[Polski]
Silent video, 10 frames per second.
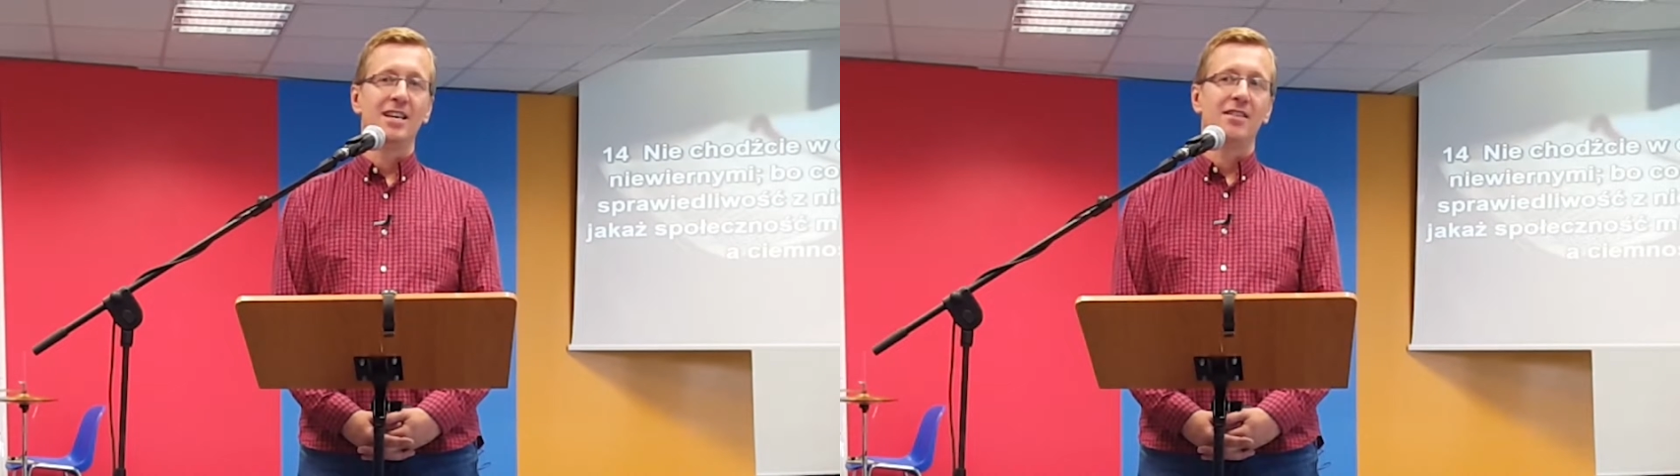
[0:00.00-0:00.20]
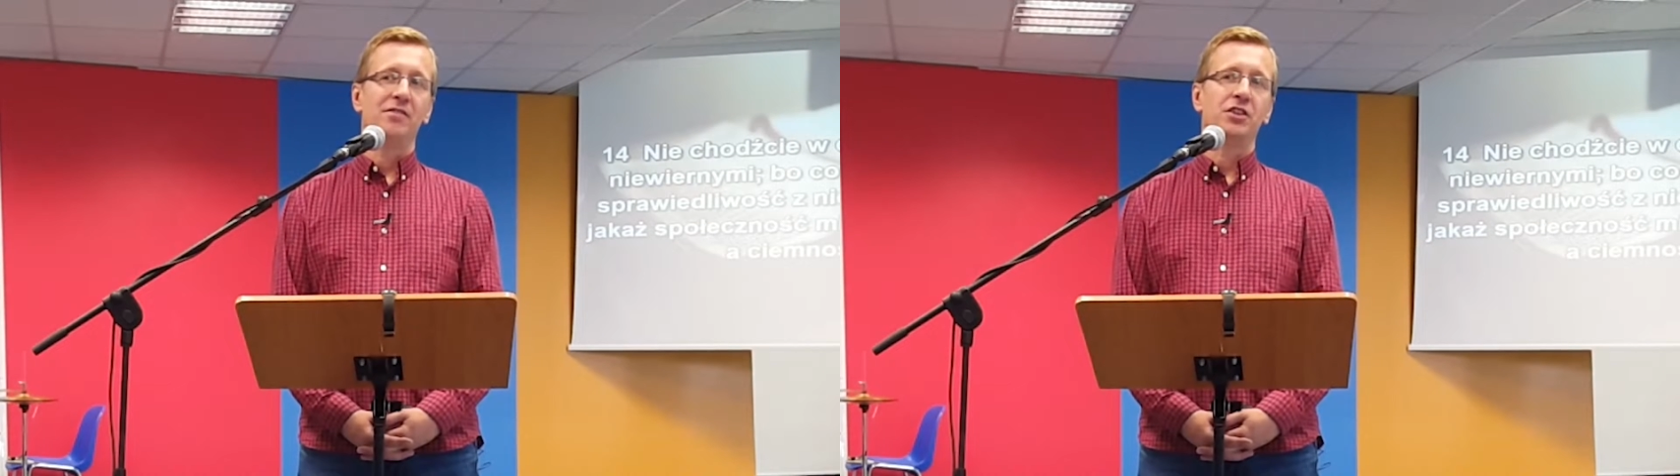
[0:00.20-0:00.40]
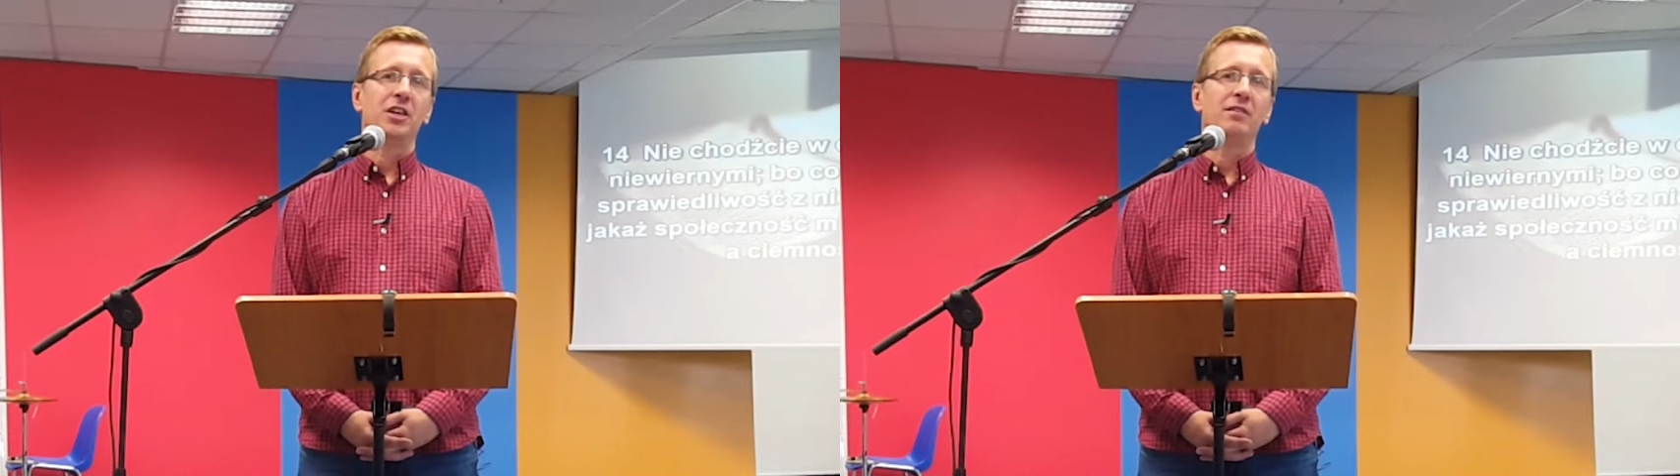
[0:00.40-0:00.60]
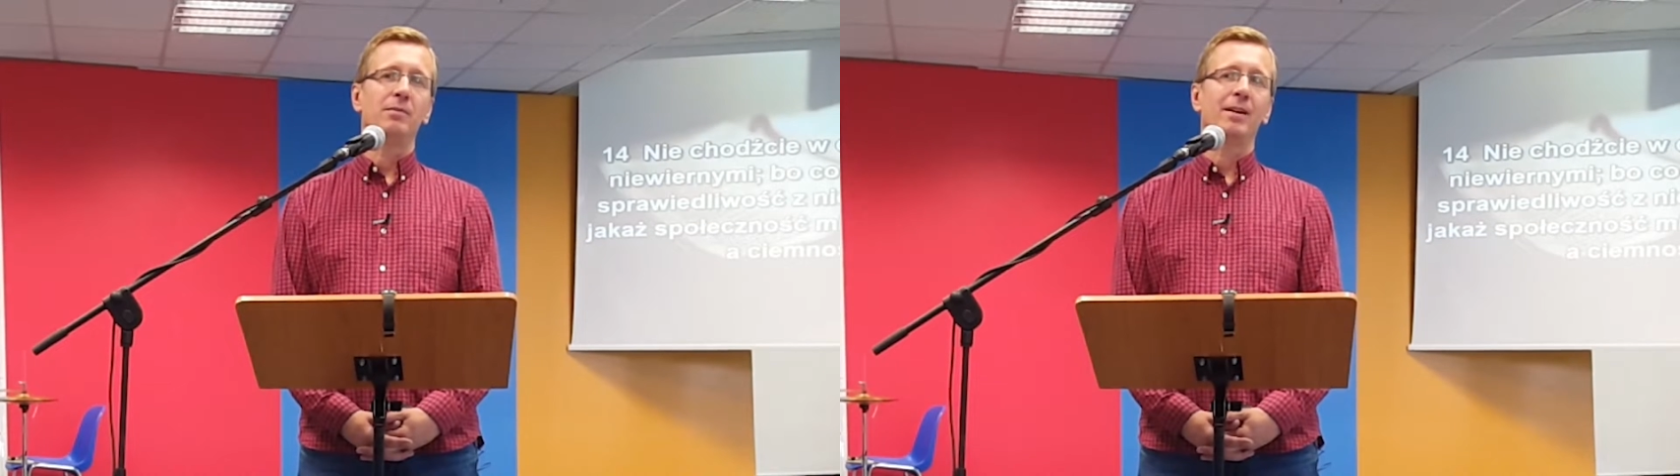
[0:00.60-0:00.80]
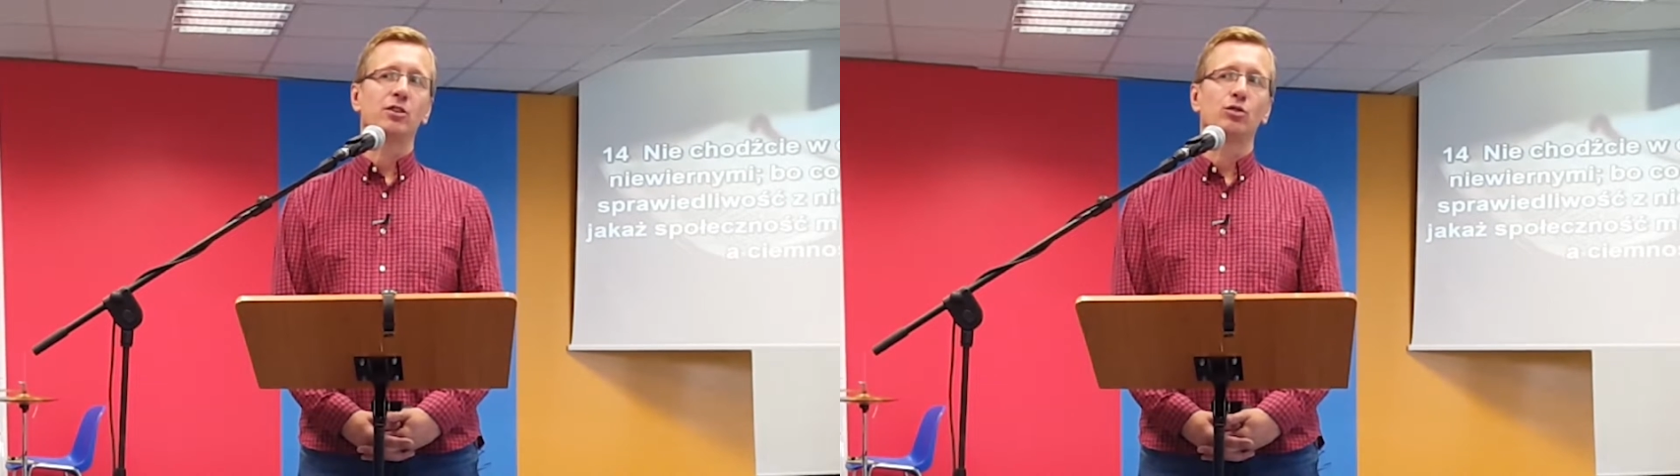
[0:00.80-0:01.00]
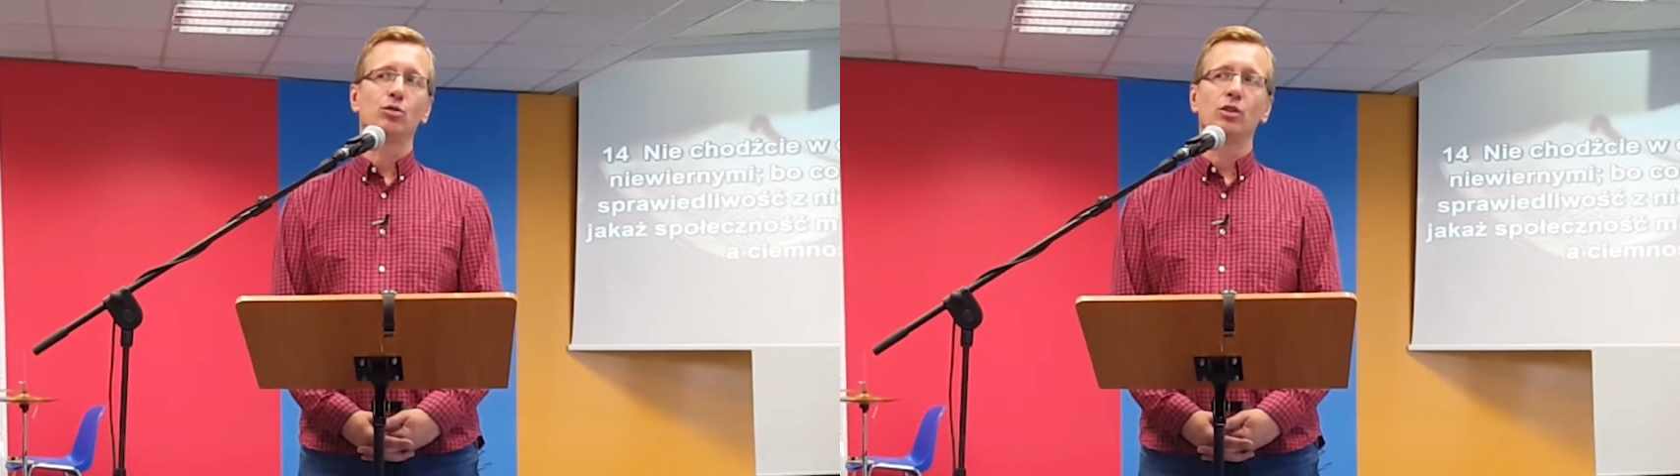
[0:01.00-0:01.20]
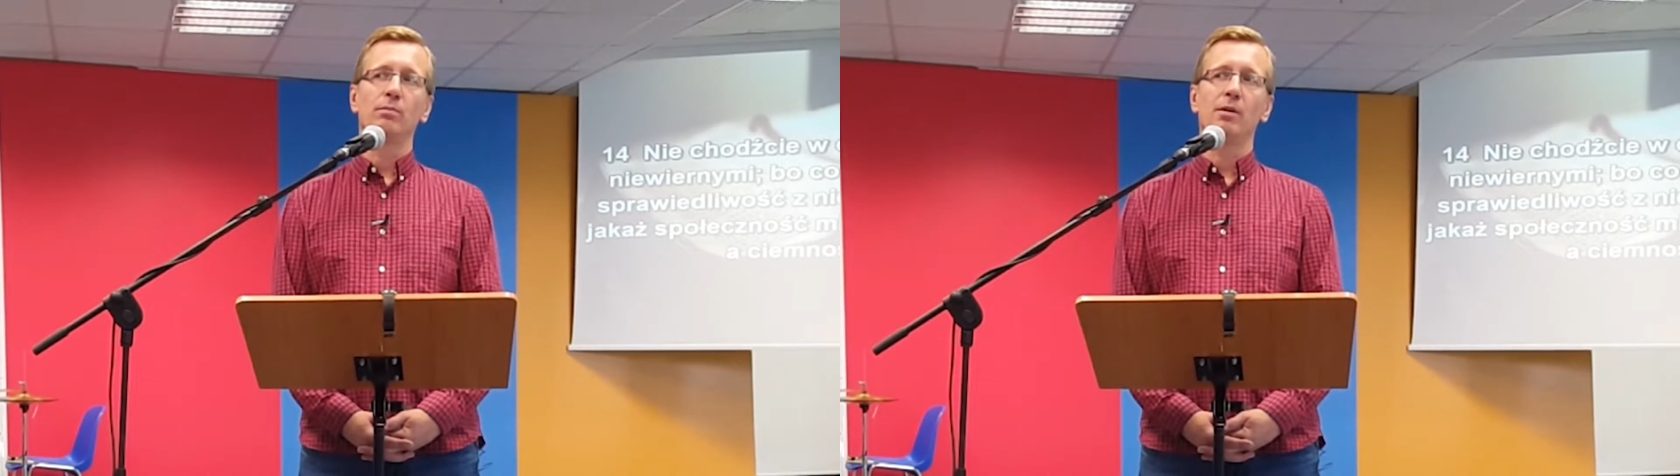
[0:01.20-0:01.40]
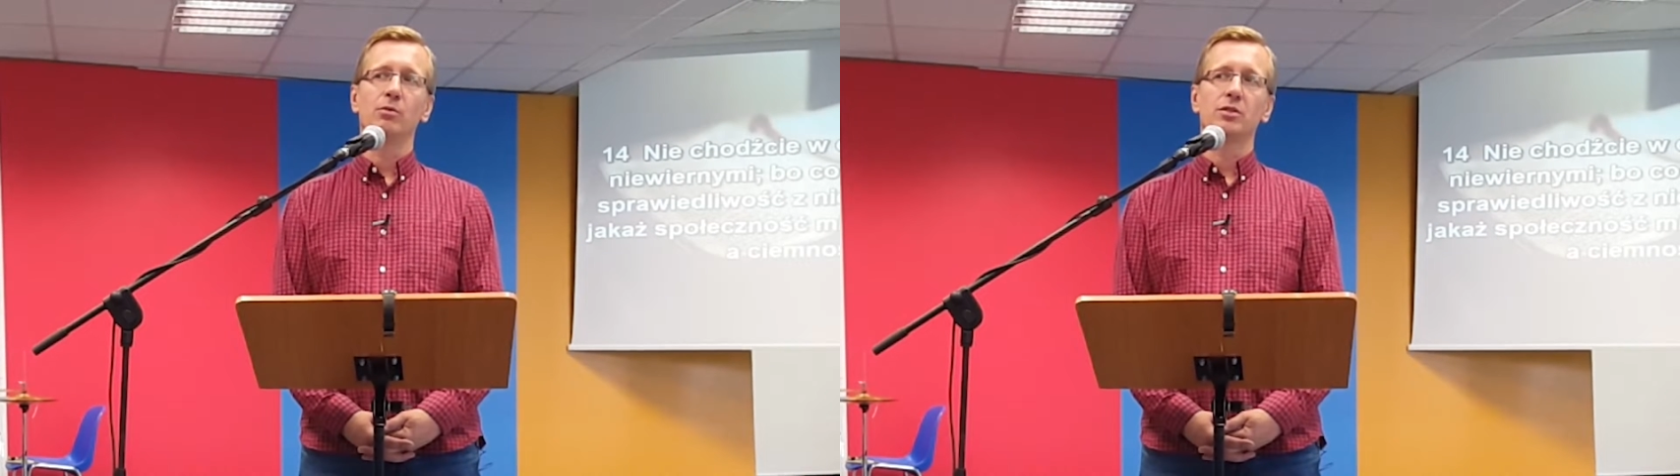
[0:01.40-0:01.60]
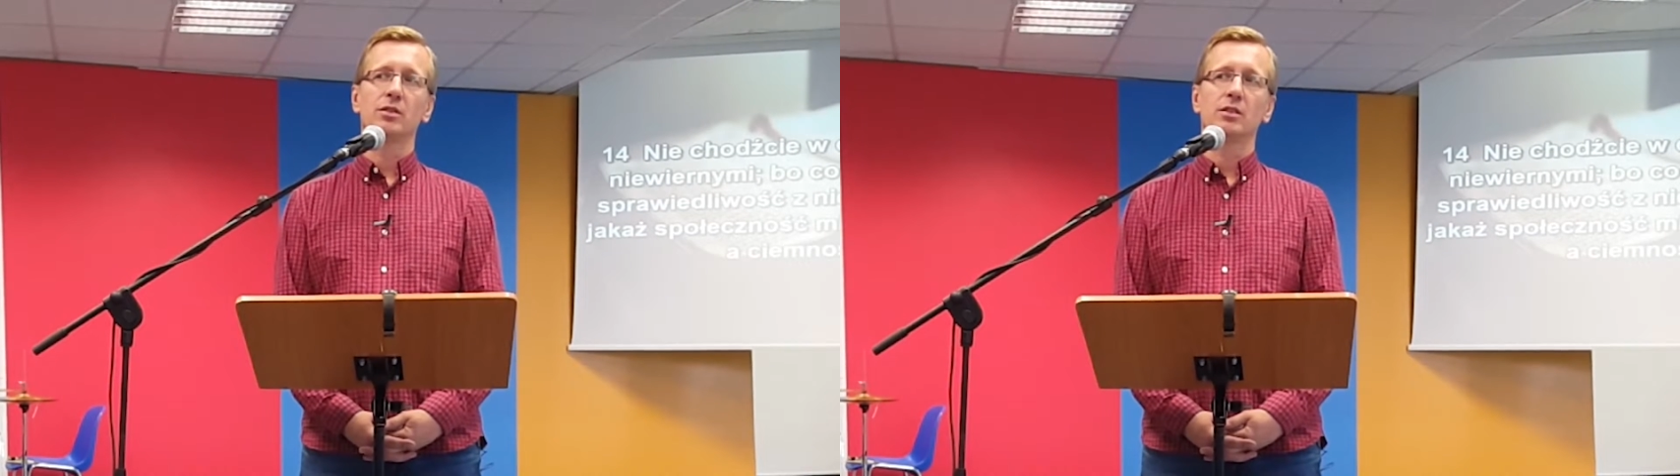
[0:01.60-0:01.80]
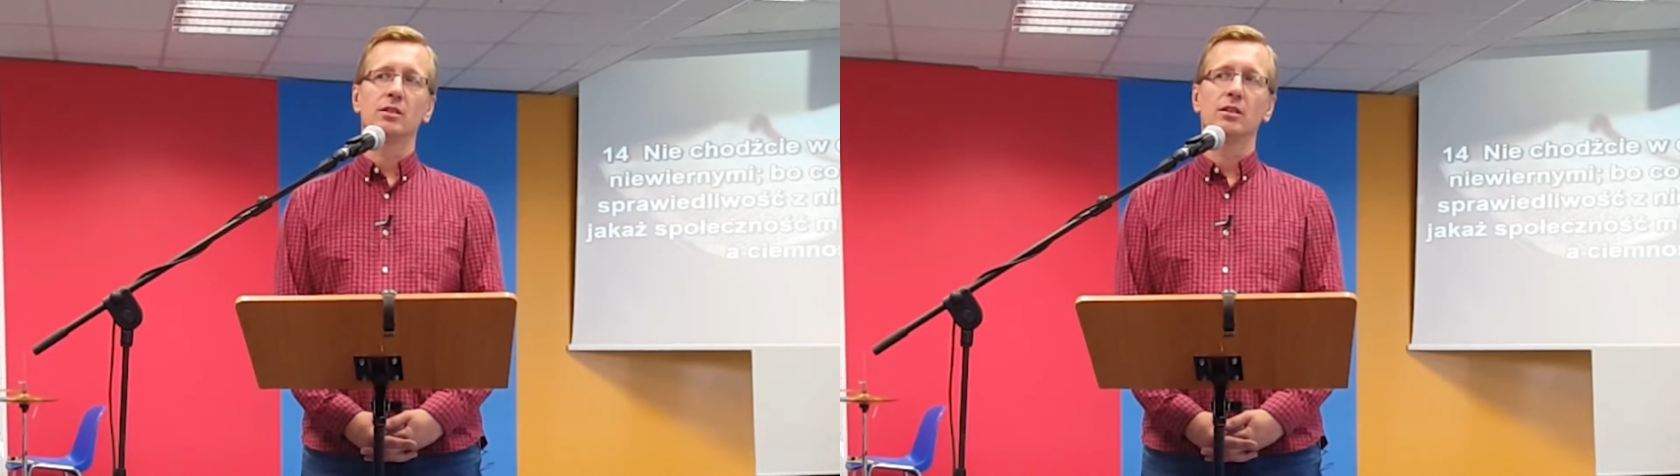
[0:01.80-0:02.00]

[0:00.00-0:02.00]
Wie, że nawet bardzo trudno pomóc